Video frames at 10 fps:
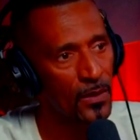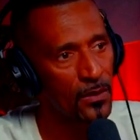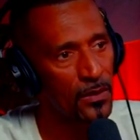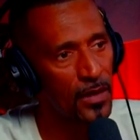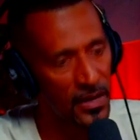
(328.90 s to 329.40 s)

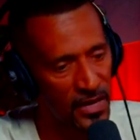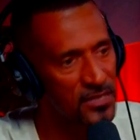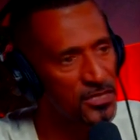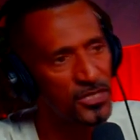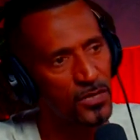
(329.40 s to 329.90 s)
E aí,
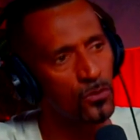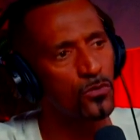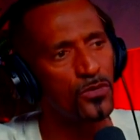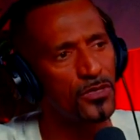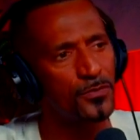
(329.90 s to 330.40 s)
dessa dica toda
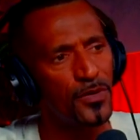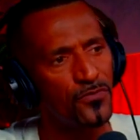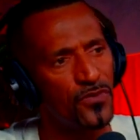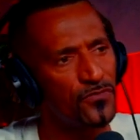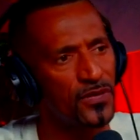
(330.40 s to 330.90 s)
com início, meio e
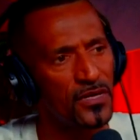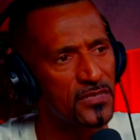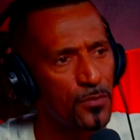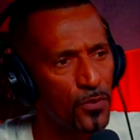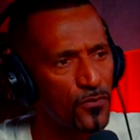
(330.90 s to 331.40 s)
fim,
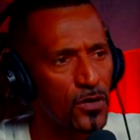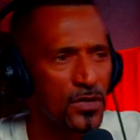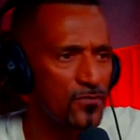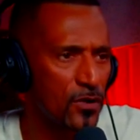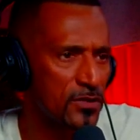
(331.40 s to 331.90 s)
finalizei
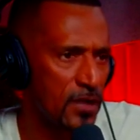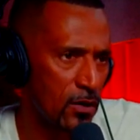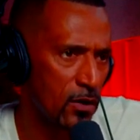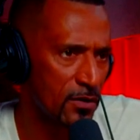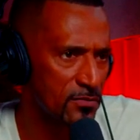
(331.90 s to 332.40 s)
provocando. Falei, você
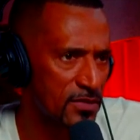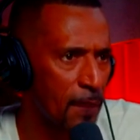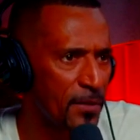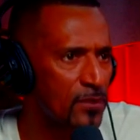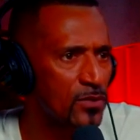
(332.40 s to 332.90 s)
agora
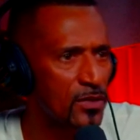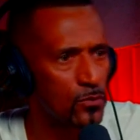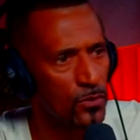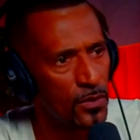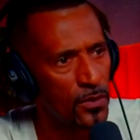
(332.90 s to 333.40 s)
sabendo que,
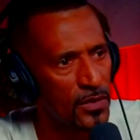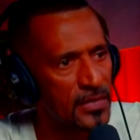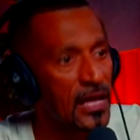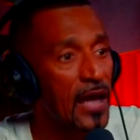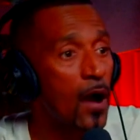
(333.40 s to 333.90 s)
que
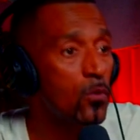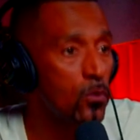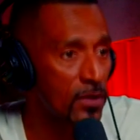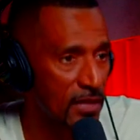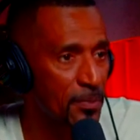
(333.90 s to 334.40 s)
tem algo
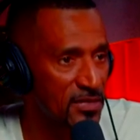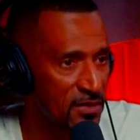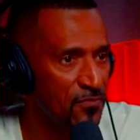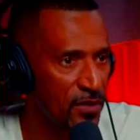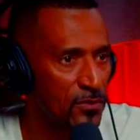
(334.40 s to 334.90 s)
que dá para
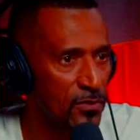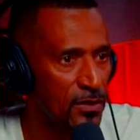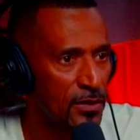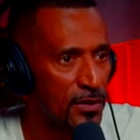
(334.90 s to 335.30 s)
ser feito.